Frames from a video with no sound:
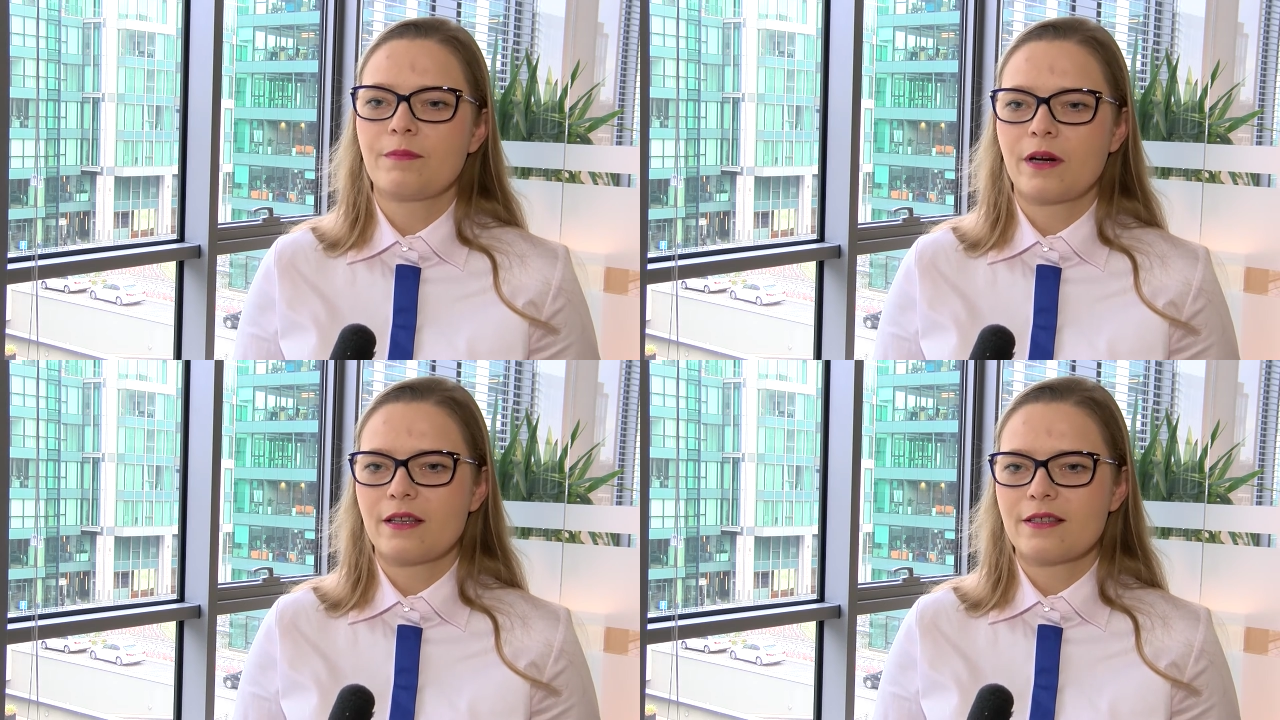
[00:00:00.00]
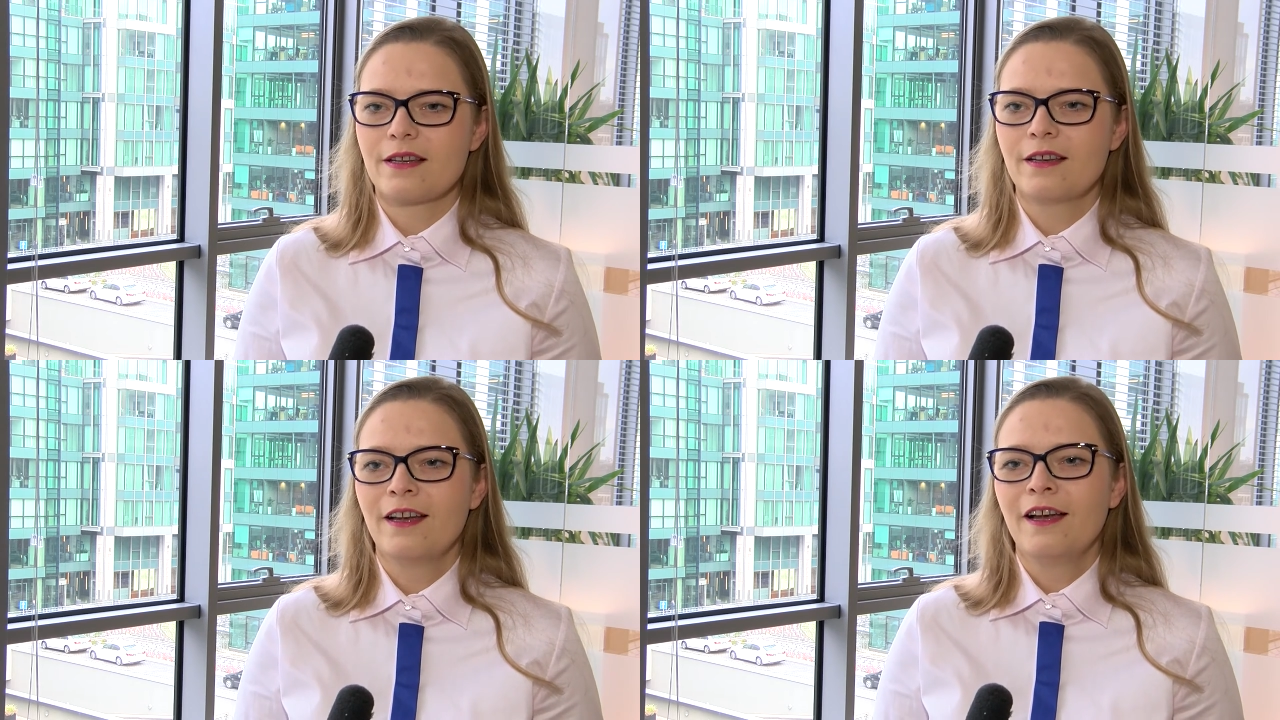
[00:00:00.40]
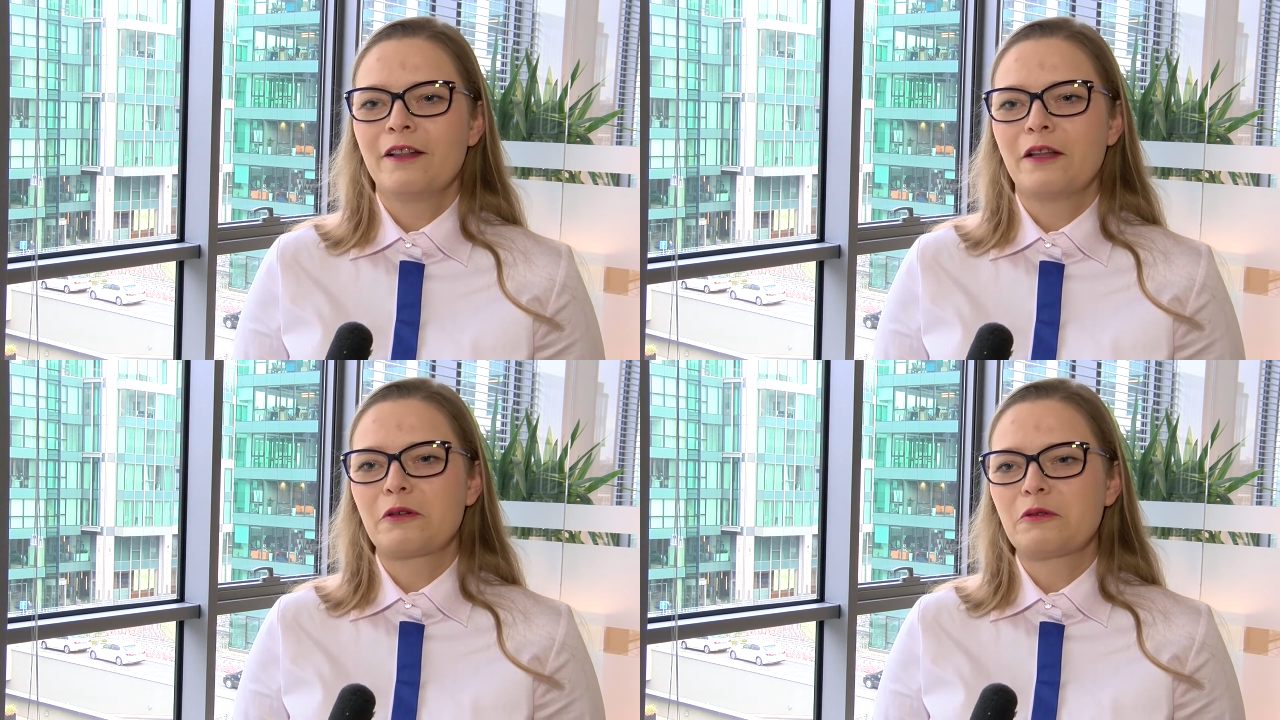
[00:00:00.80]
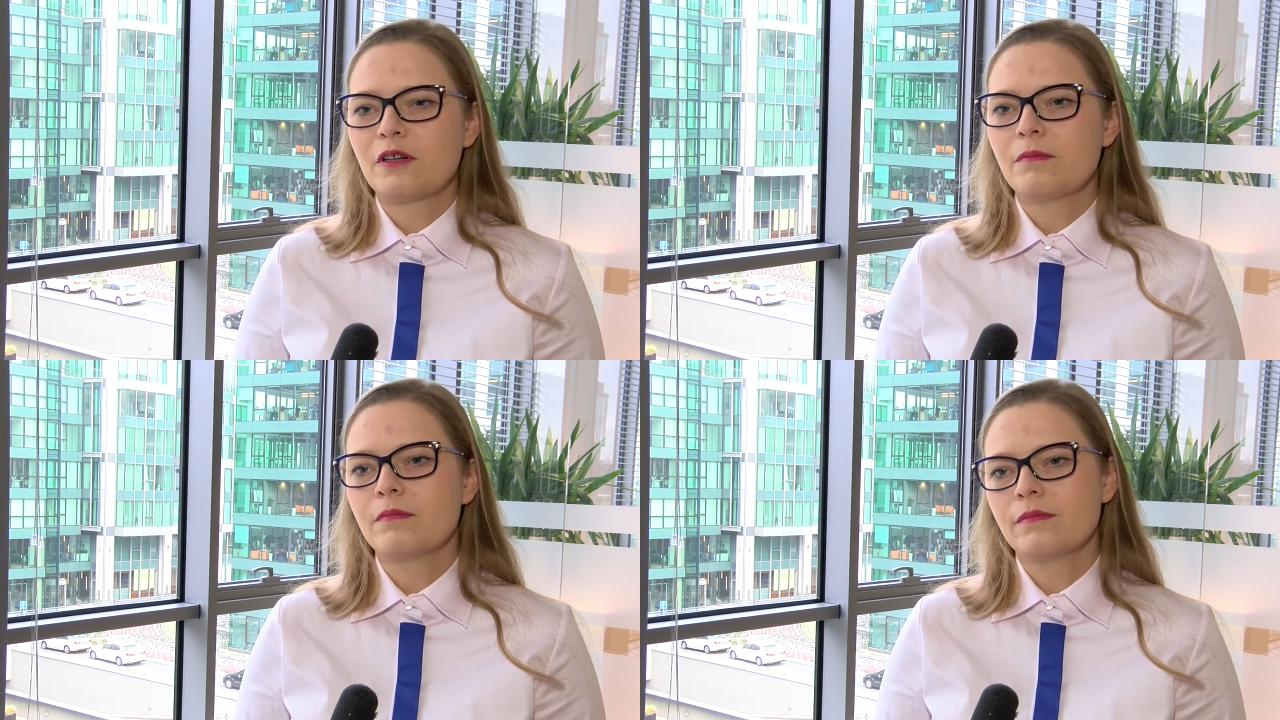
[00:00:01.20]
prace, na
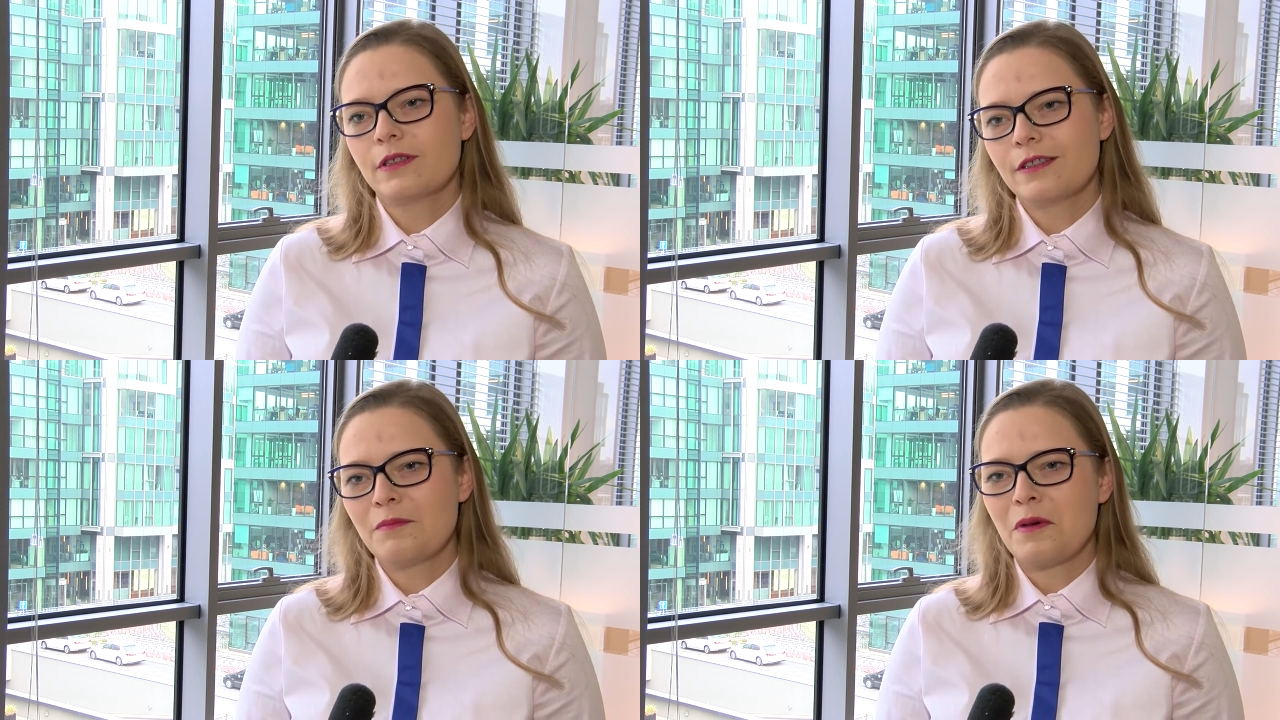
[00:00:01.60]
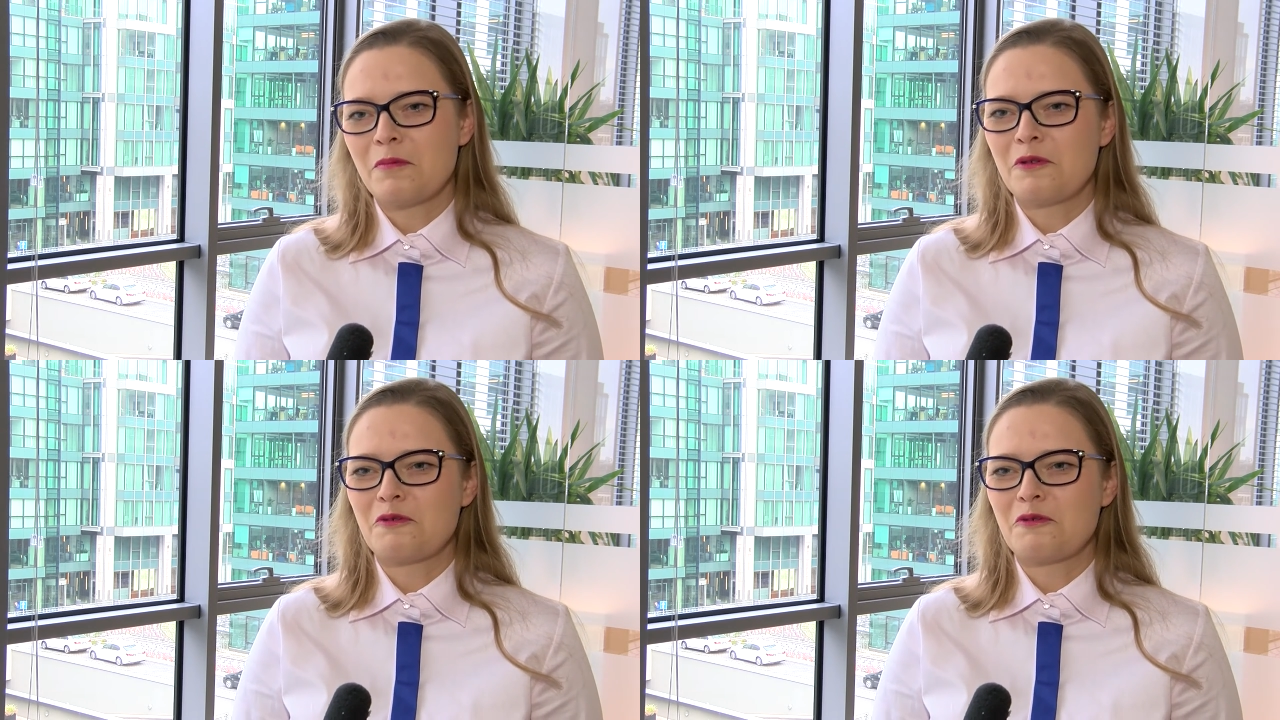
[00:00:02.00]
które my nie mamy